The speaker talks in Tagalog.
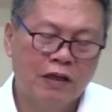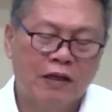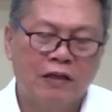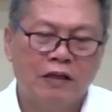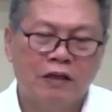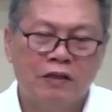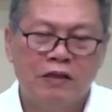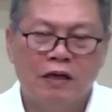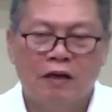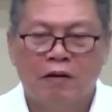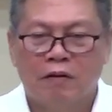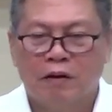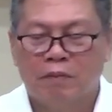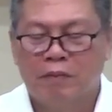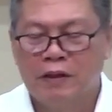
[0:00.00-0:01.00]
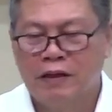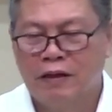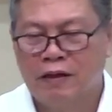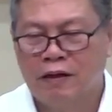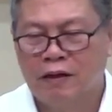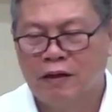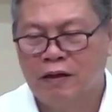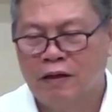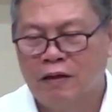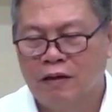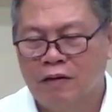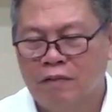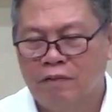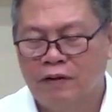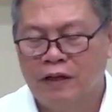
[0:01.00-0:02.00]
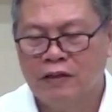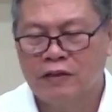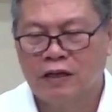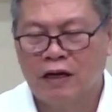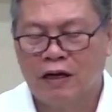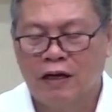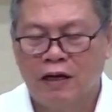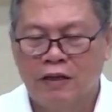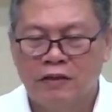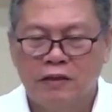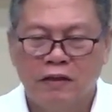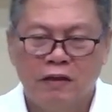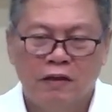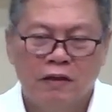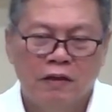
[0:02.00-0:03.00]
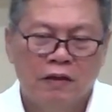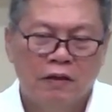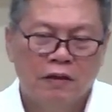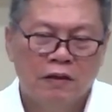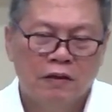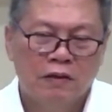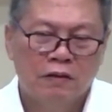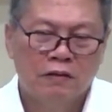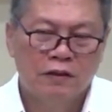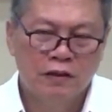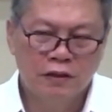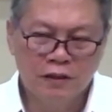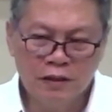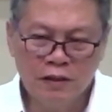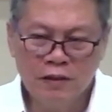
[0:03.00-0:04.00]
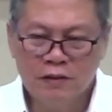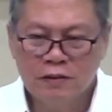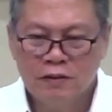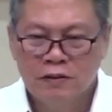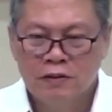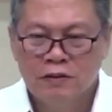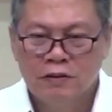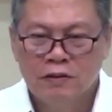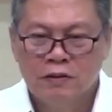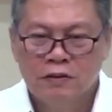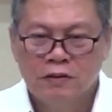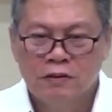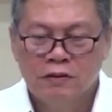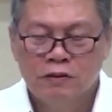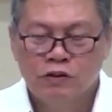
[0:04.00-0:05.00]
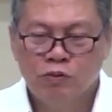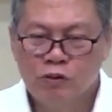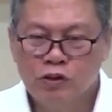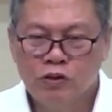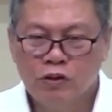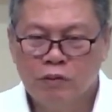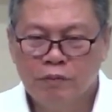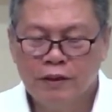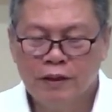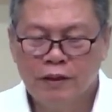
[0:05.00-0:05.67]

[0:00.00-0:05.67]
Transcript: natin sila, nabandyan ang kanyang friends, kaklase. O, oh, huli ko nga. Sumusobra